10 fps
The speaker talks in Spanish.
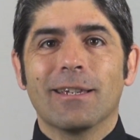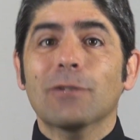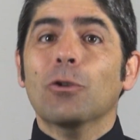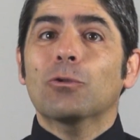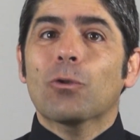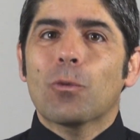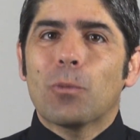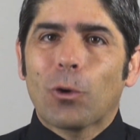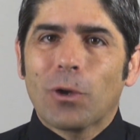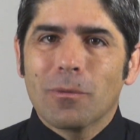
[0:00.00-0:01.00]
esto es todo
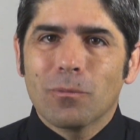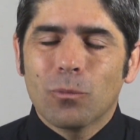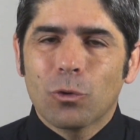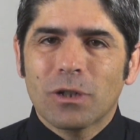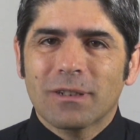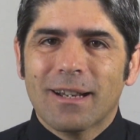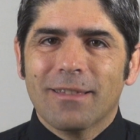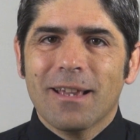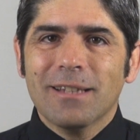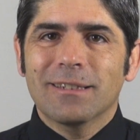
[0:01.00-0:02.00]
por hoy. Muchas
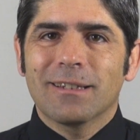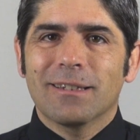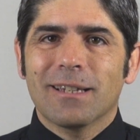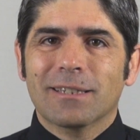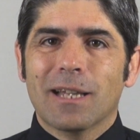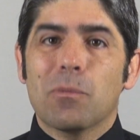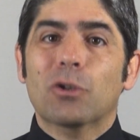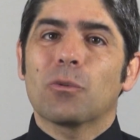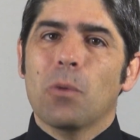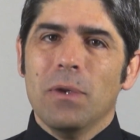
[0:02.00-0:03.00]
gracias y hasta el
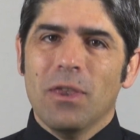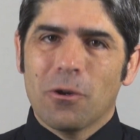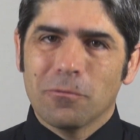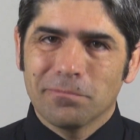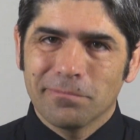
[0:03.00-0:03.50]
próximo vídeo.